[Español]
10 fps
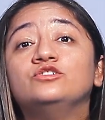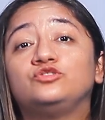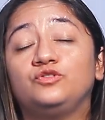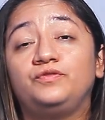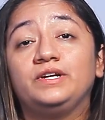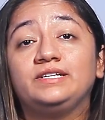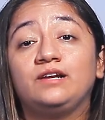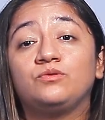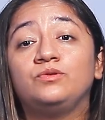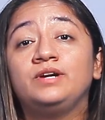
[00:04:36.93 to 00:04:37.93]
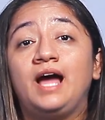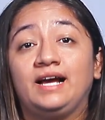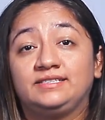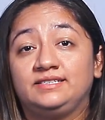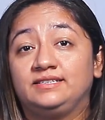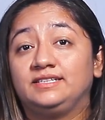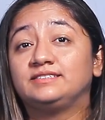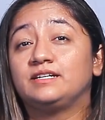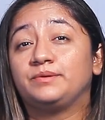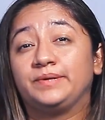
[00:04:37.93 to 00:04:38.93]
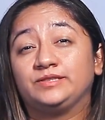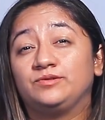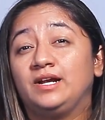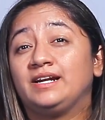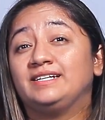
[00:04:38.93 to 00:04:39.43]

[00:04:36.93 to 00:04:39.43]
sufre de algún accidente cerebrovascular,